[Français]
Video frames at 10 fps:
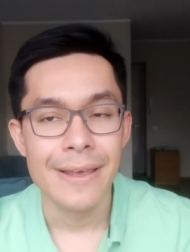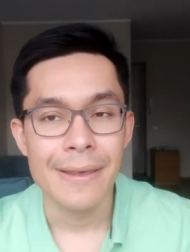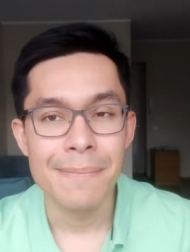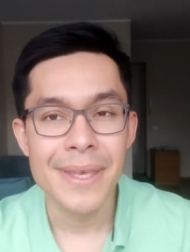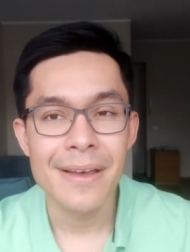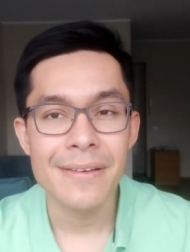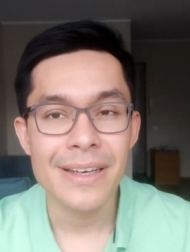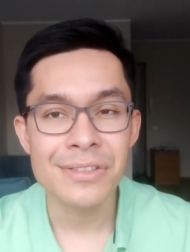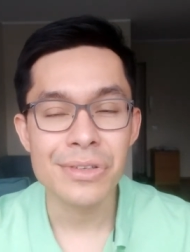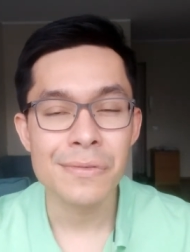Eh bien,
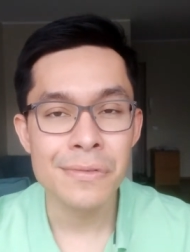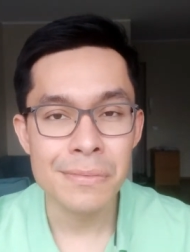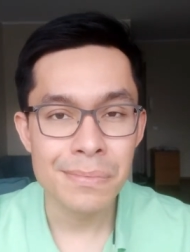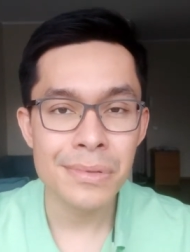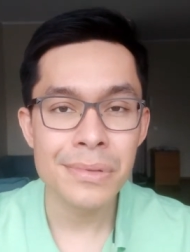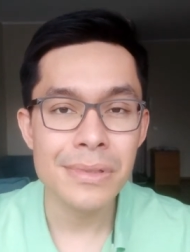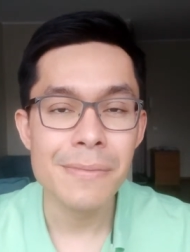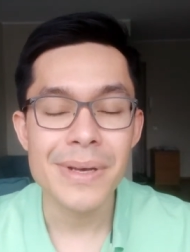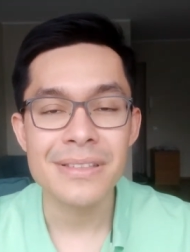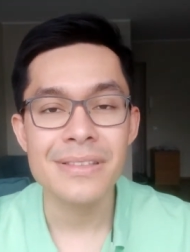rassurez-vous, beaucoup de
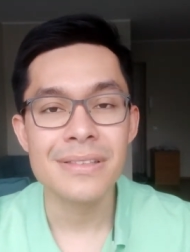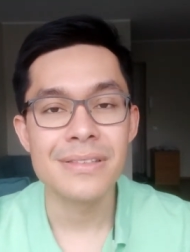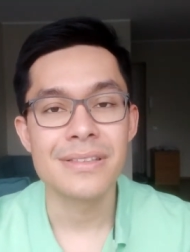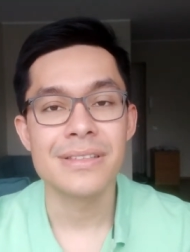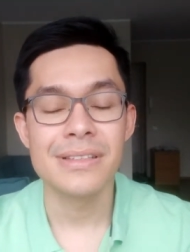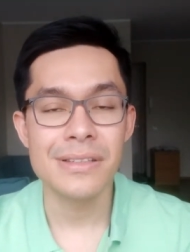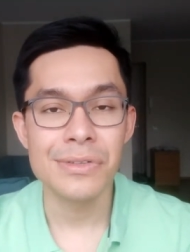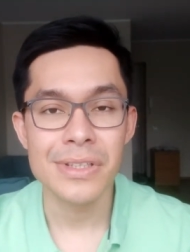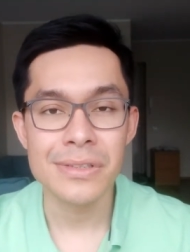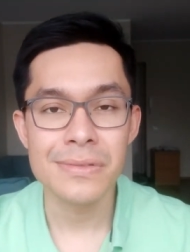personnes sont dans cette
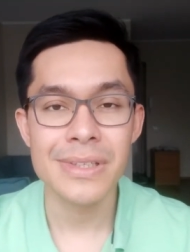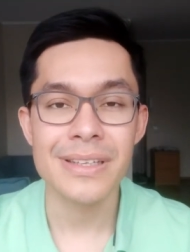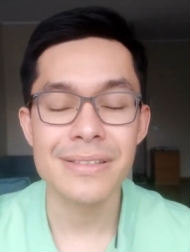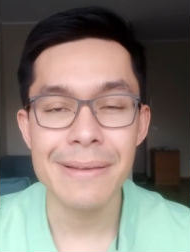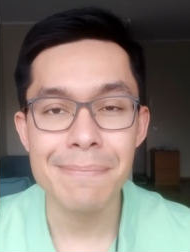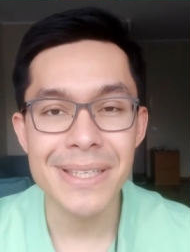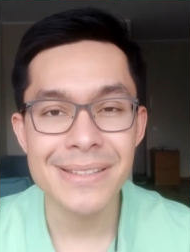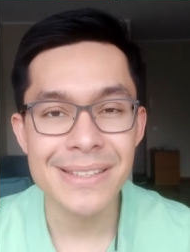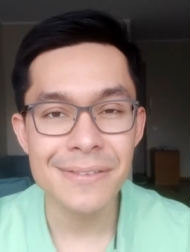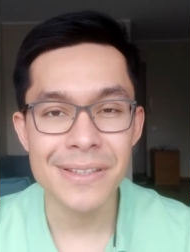situation car ce n'est pas
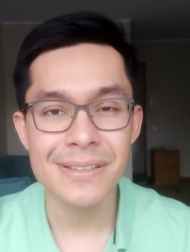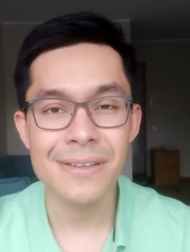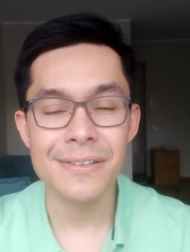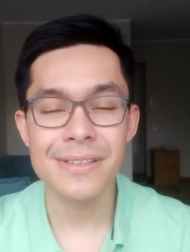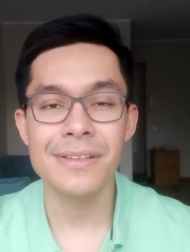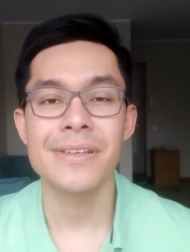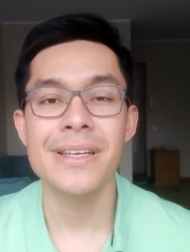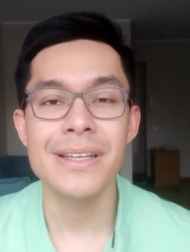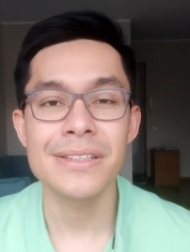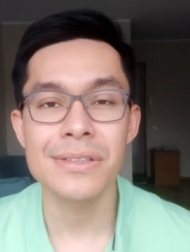si facile que ça de
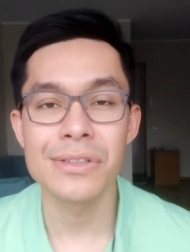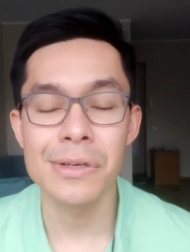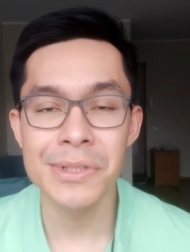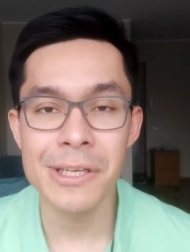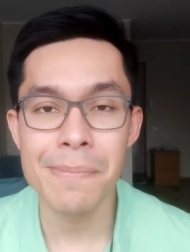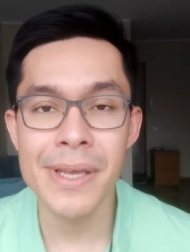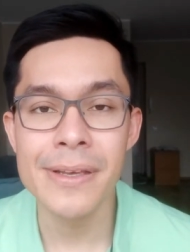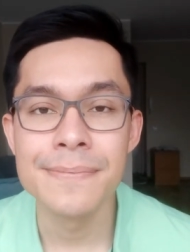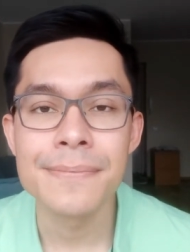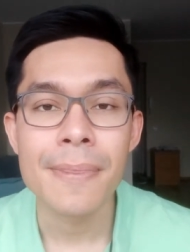gagner de l'argent en dropshipping.